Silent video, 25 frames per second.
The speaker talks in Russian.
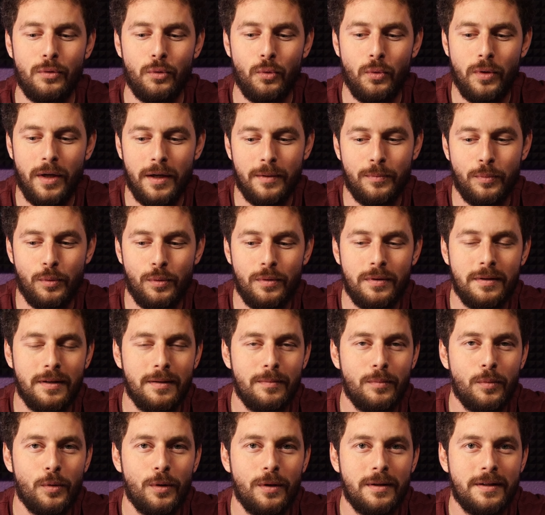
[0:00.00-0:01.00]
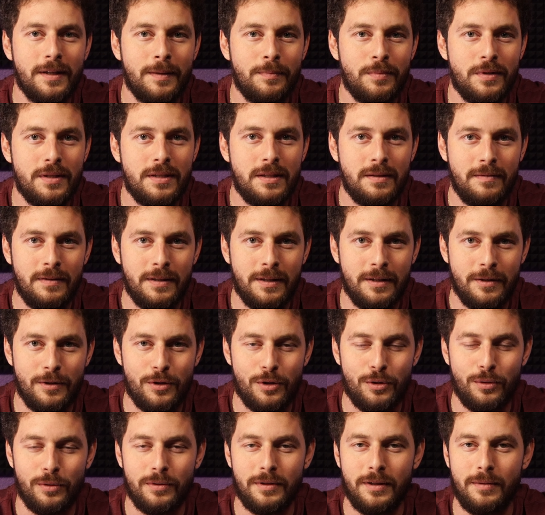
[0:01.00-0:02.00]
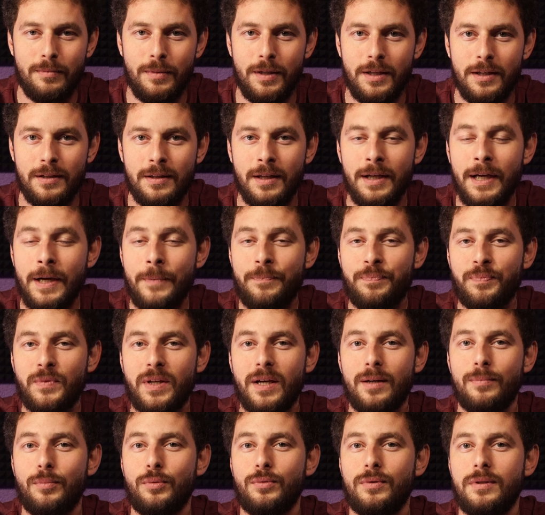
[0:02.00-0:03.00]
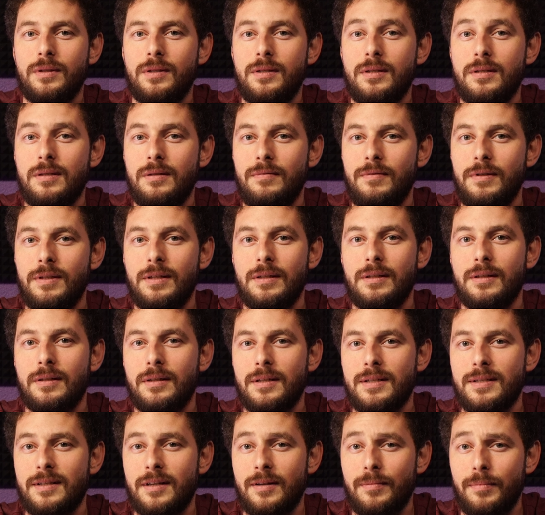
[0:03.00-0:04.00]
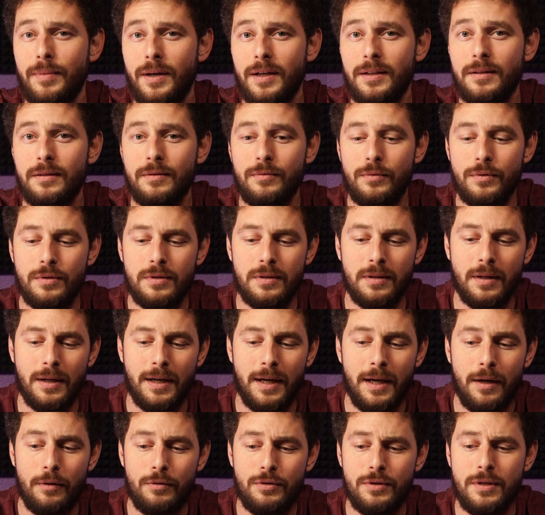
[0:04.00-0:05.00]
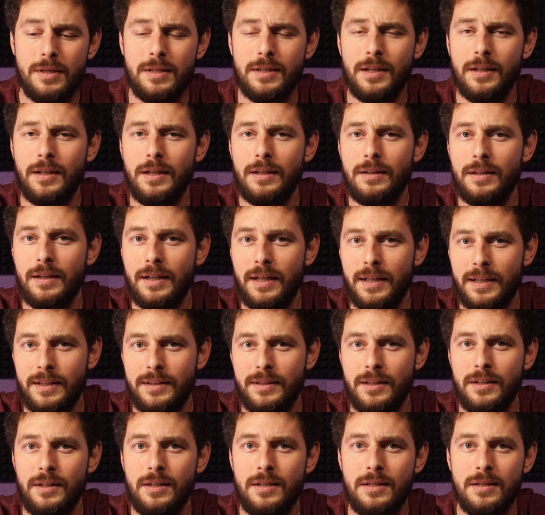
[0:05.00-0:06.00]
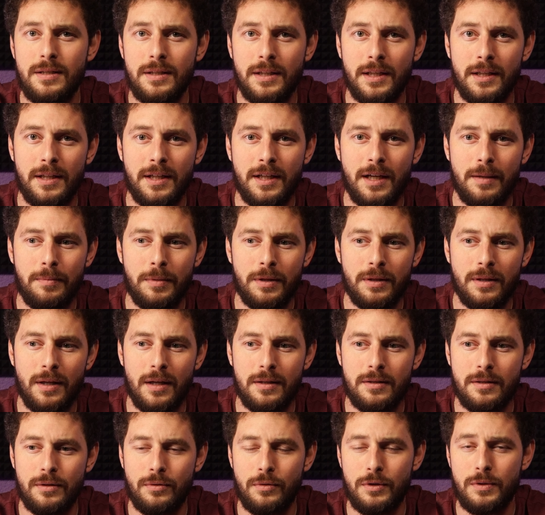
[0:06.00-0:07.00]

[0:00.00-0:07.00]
Ну, как будто, мол, там действительно что-то мерят, как будто действительно разрабатывают, стараются, есть какие-то характеристики, рекомендации.